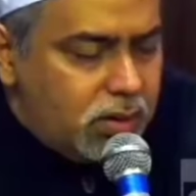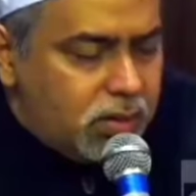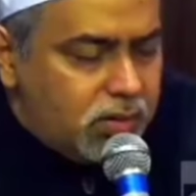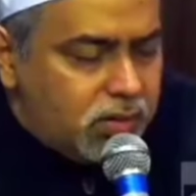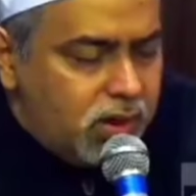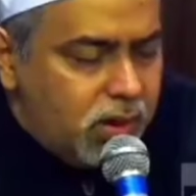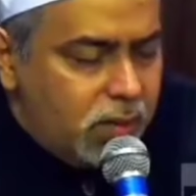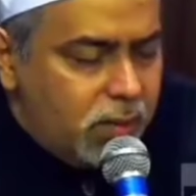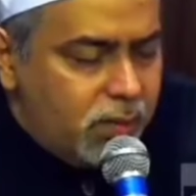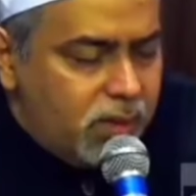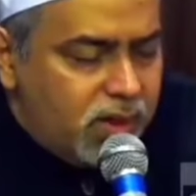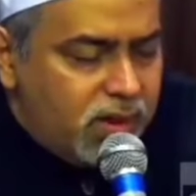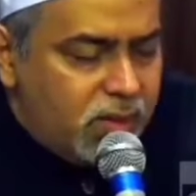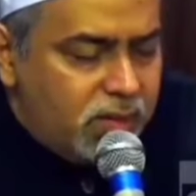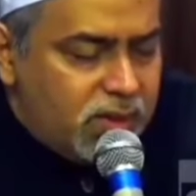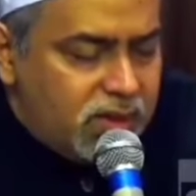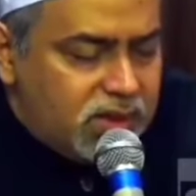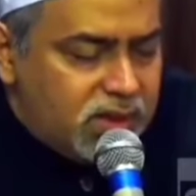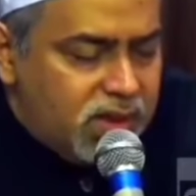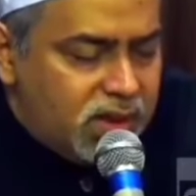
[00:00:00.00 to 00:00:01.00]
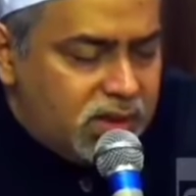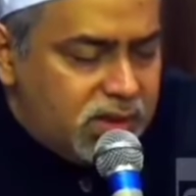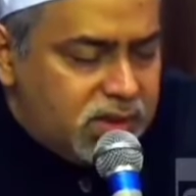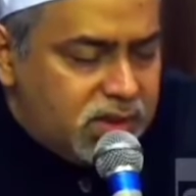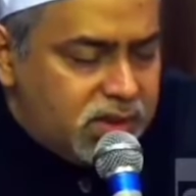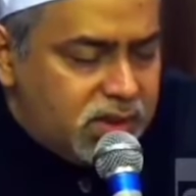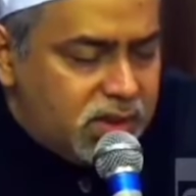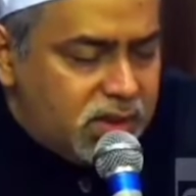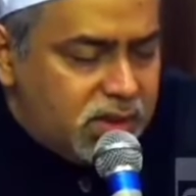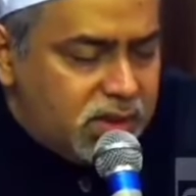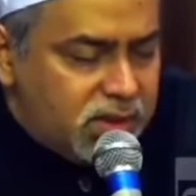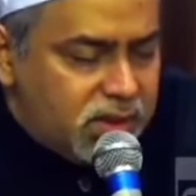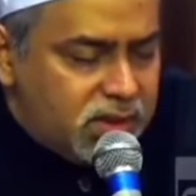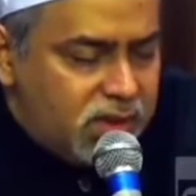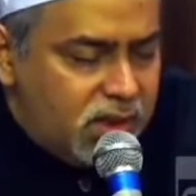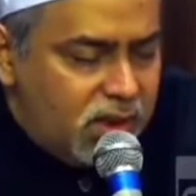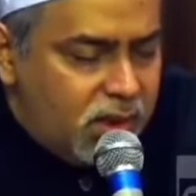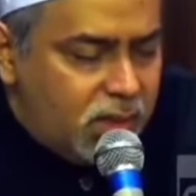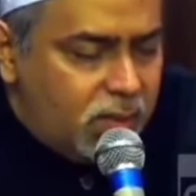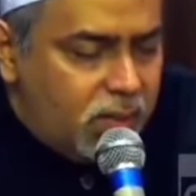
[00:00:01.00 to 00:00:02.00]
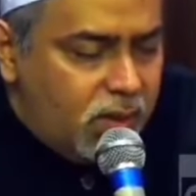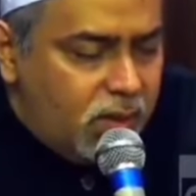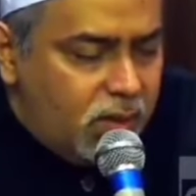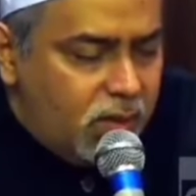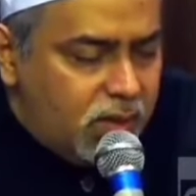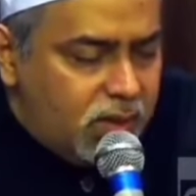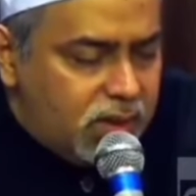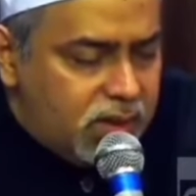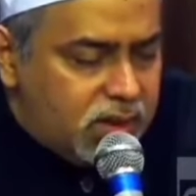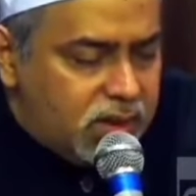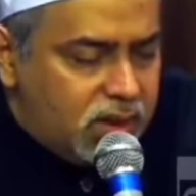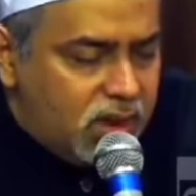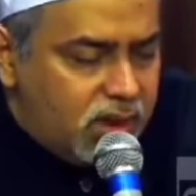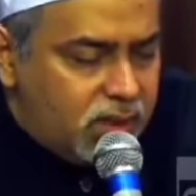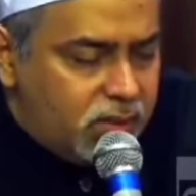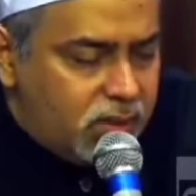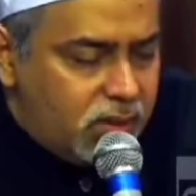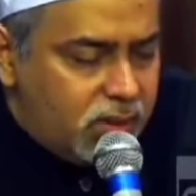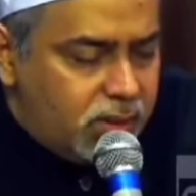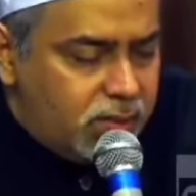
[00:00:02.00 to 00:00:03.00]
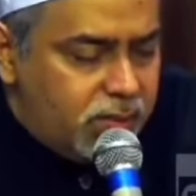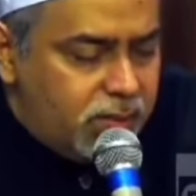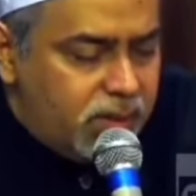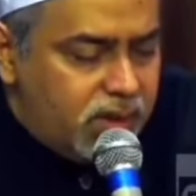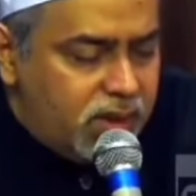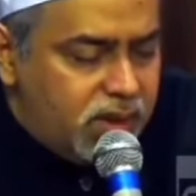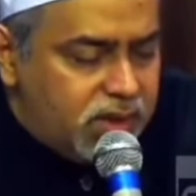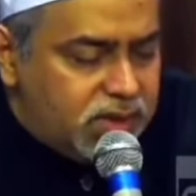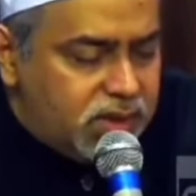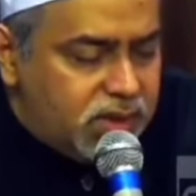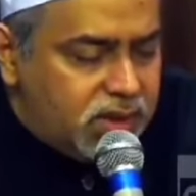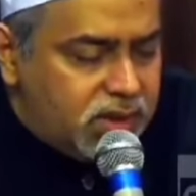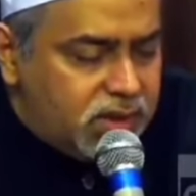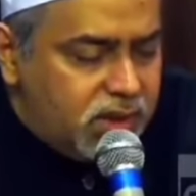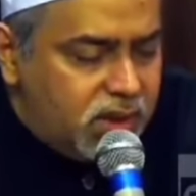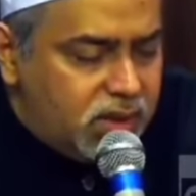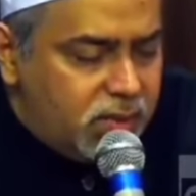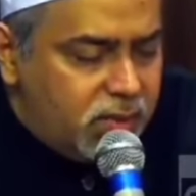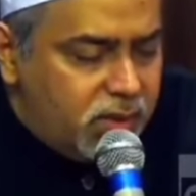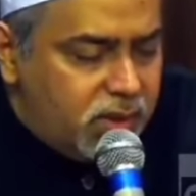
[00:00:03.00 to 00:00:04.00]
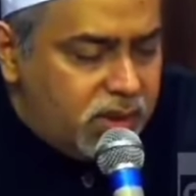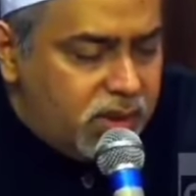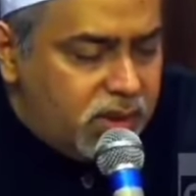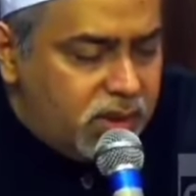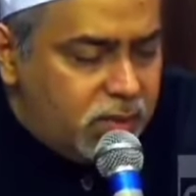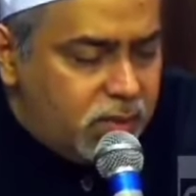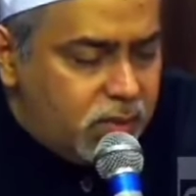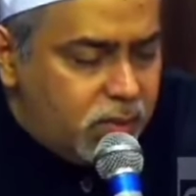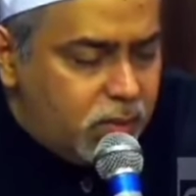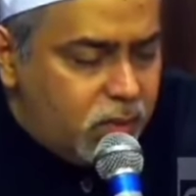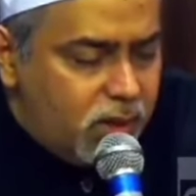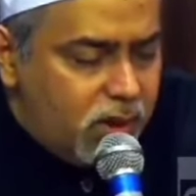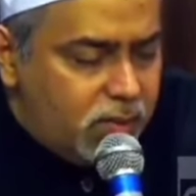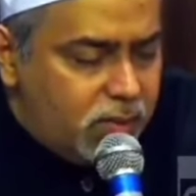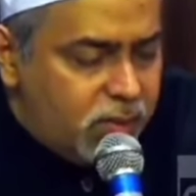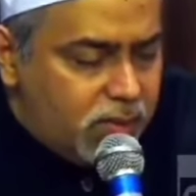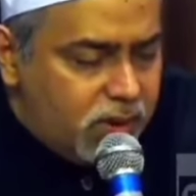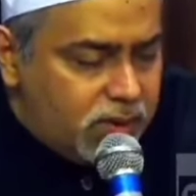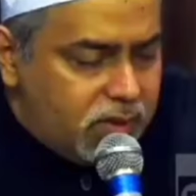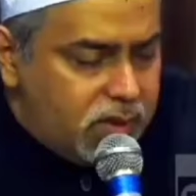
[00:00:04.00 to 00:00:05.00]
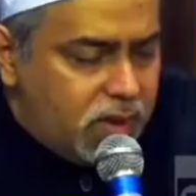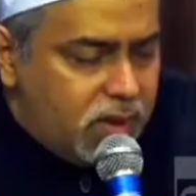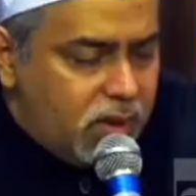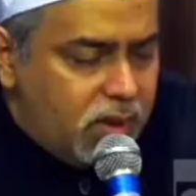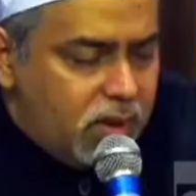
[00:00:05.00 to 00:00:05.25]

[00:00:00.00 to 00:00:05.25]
Siapa yang menjanjikan kita bahwa kita bila cinta kepada Nabi Muhammad